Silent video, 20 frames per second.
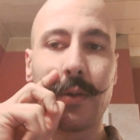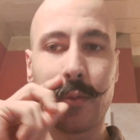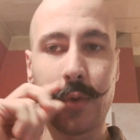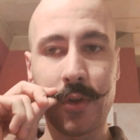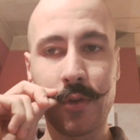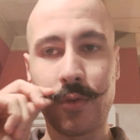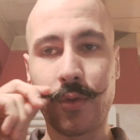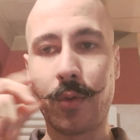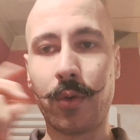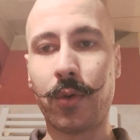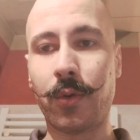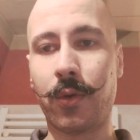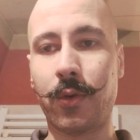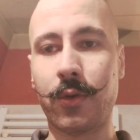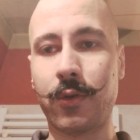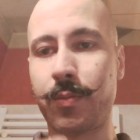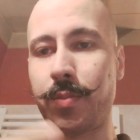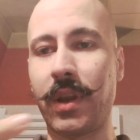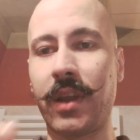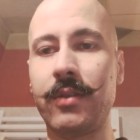
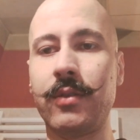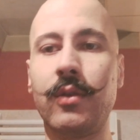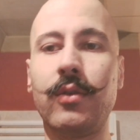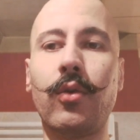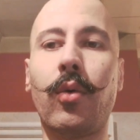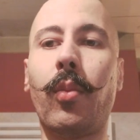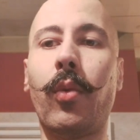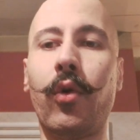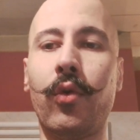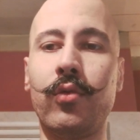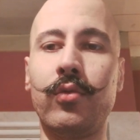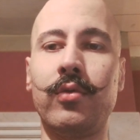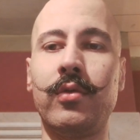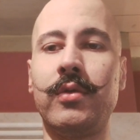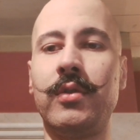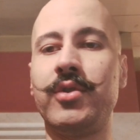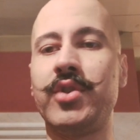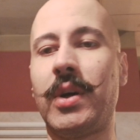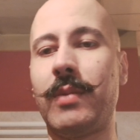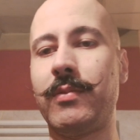questo splendido mondo,
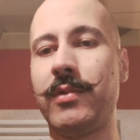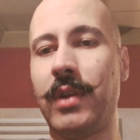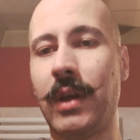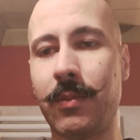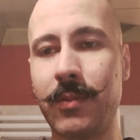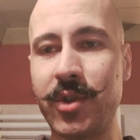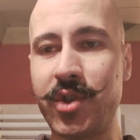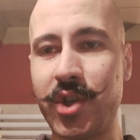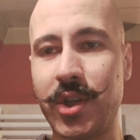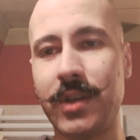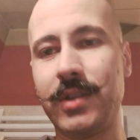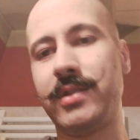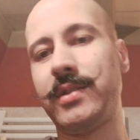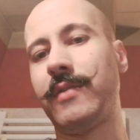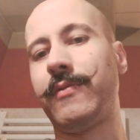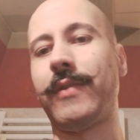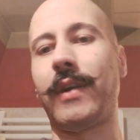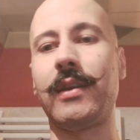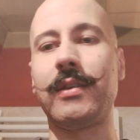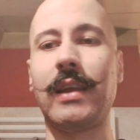diciamo, di
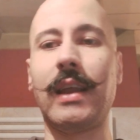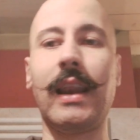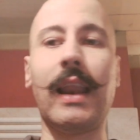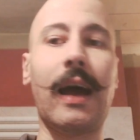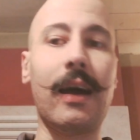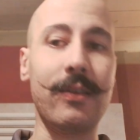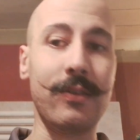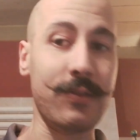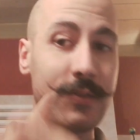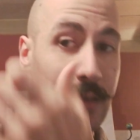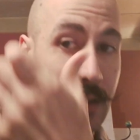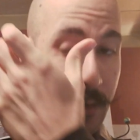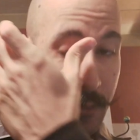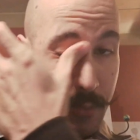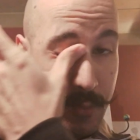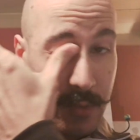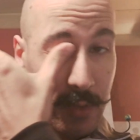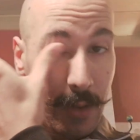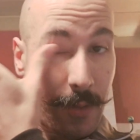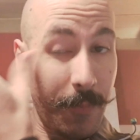amicizia e fratellanza,
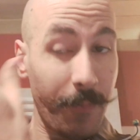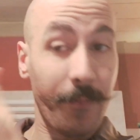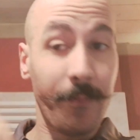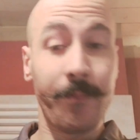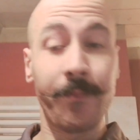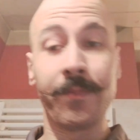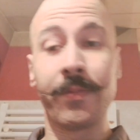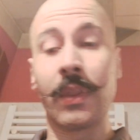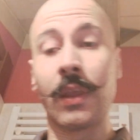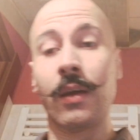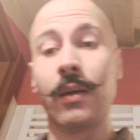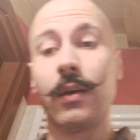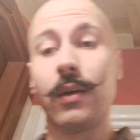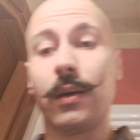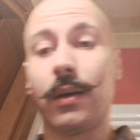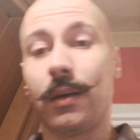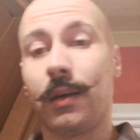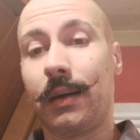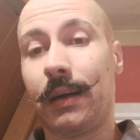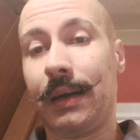così.
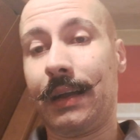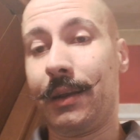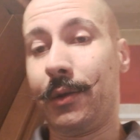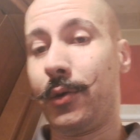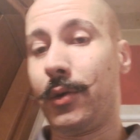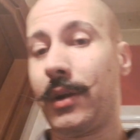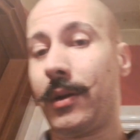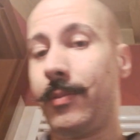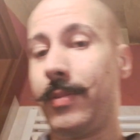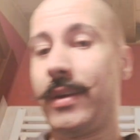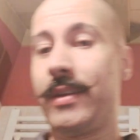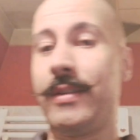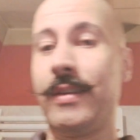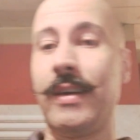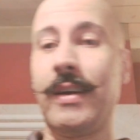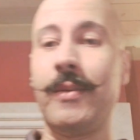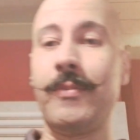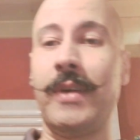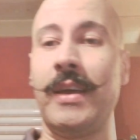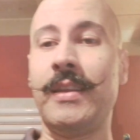Allora,
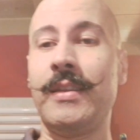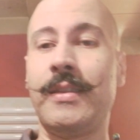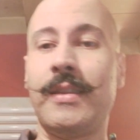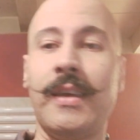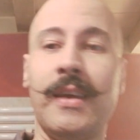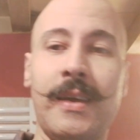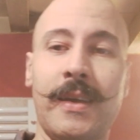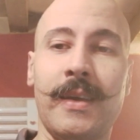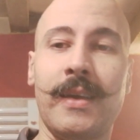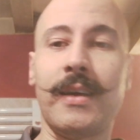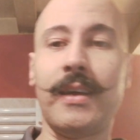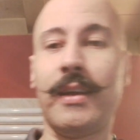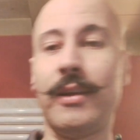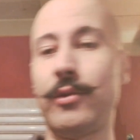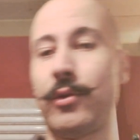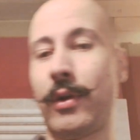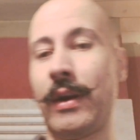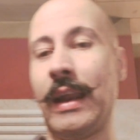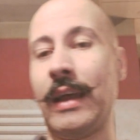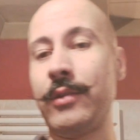praticamente,
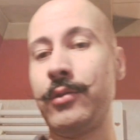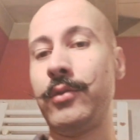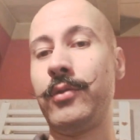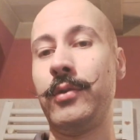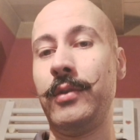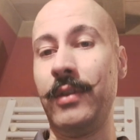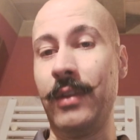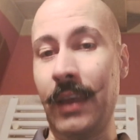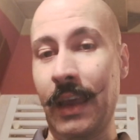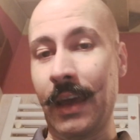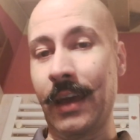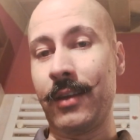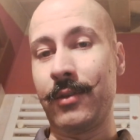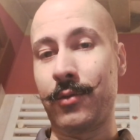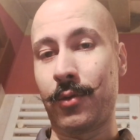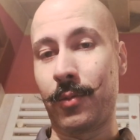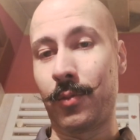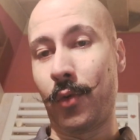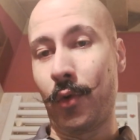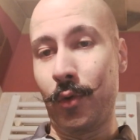ritornando
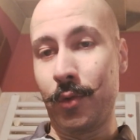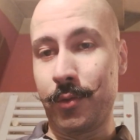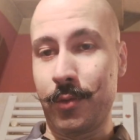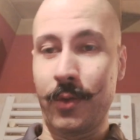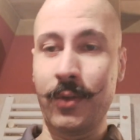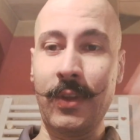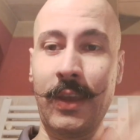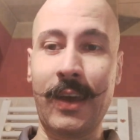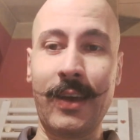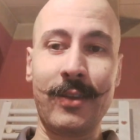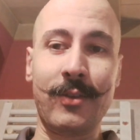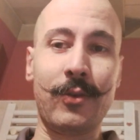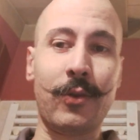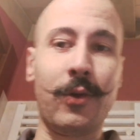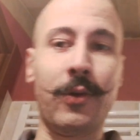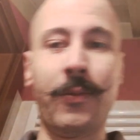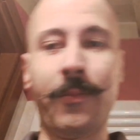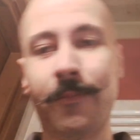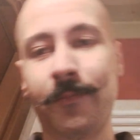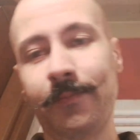indietro, molto
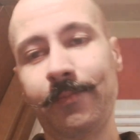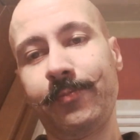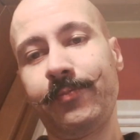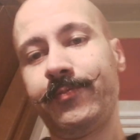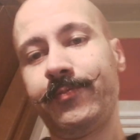indietro,